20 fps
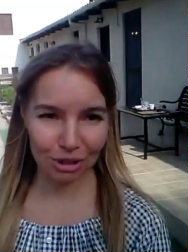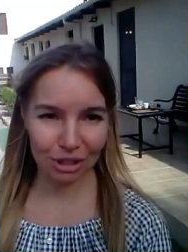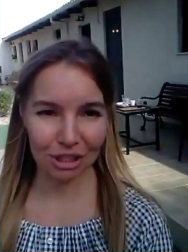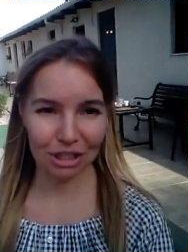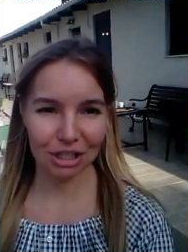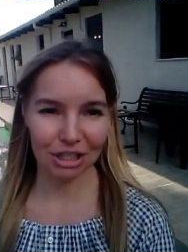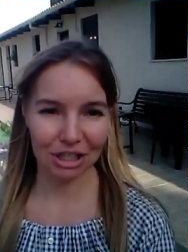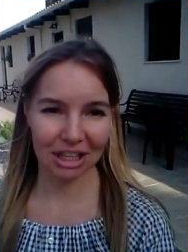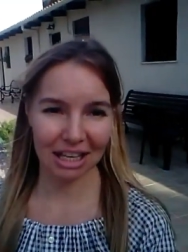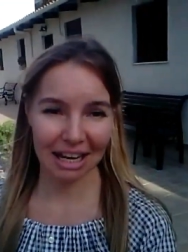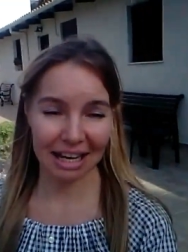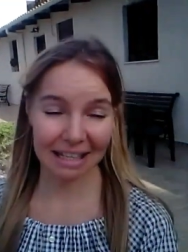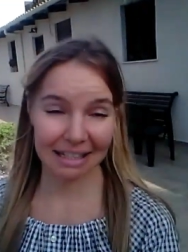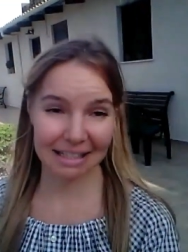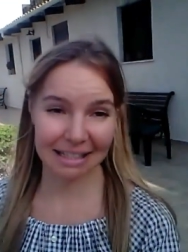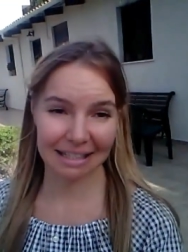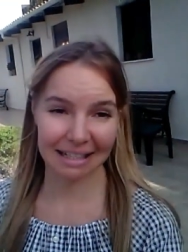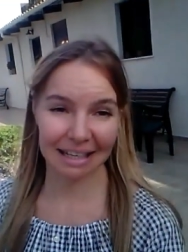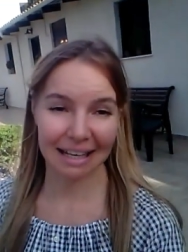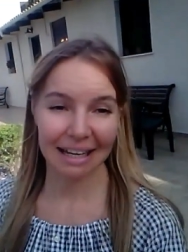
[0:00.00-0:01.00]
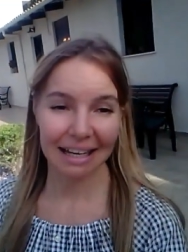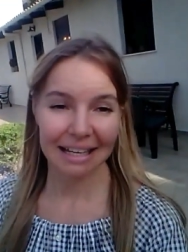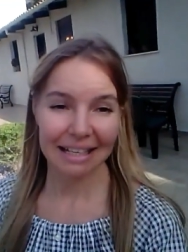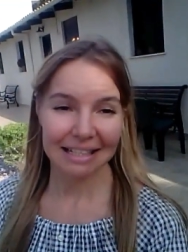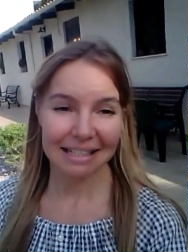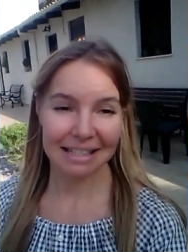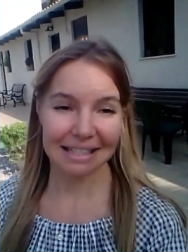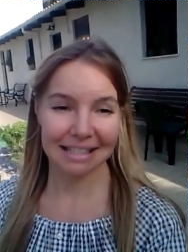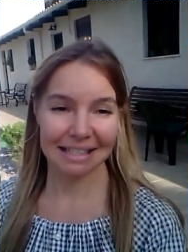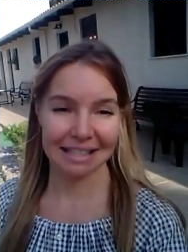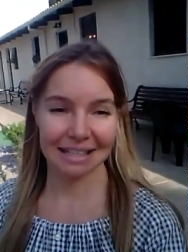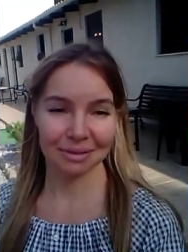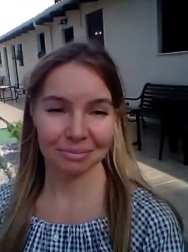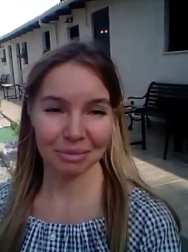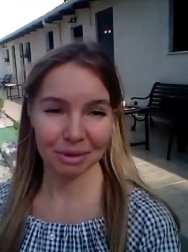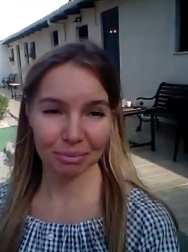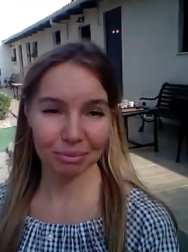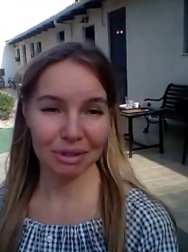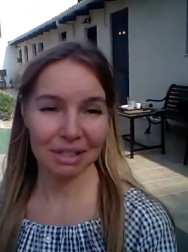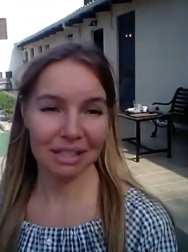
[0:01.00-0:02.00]
сочетается с
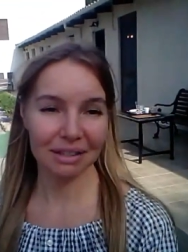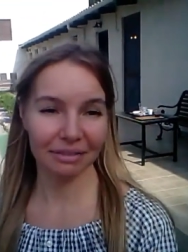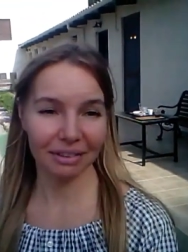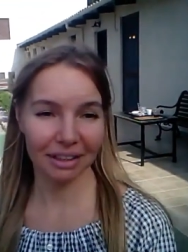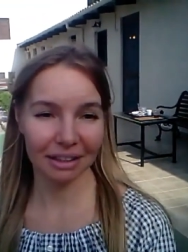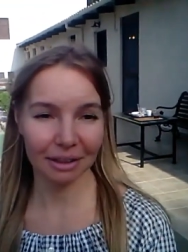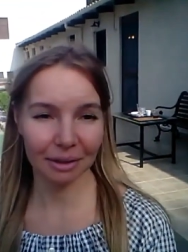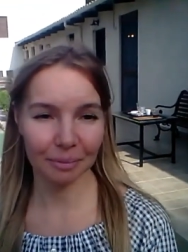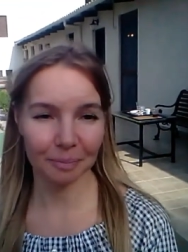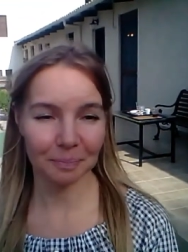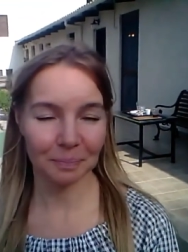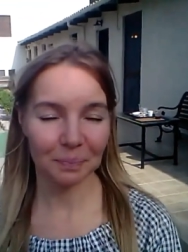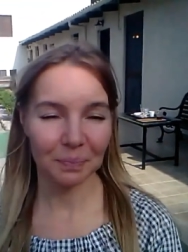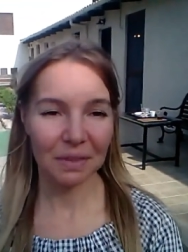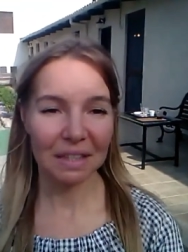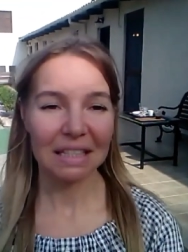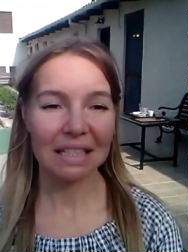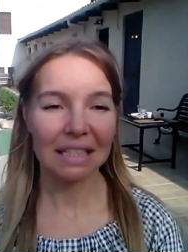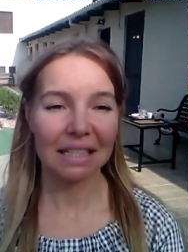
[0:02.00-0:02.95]
самим цветом